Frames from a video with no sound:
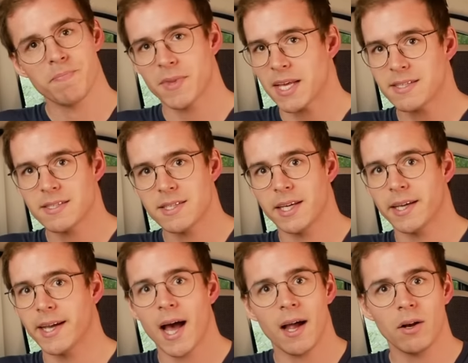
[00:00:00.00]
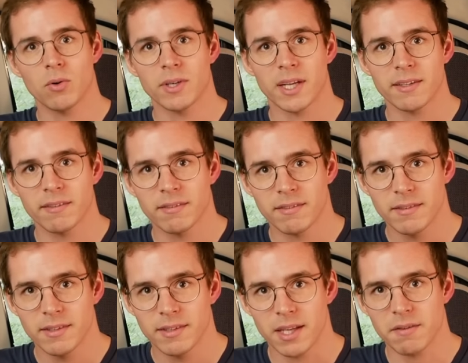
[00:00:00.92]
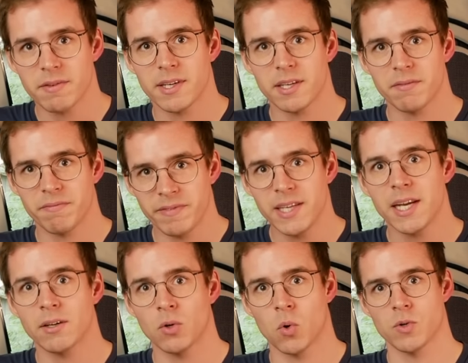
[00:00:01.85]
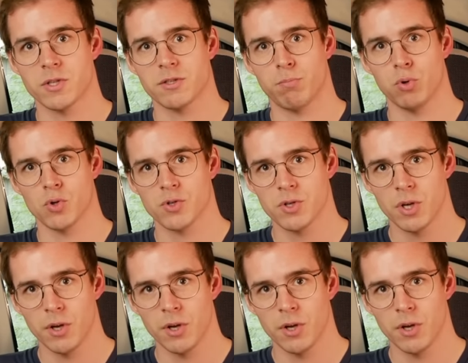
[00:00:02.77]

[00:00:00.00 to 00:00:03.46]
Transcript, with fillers: Das ist hier egal und das ist definitiv wieder ein großes Plus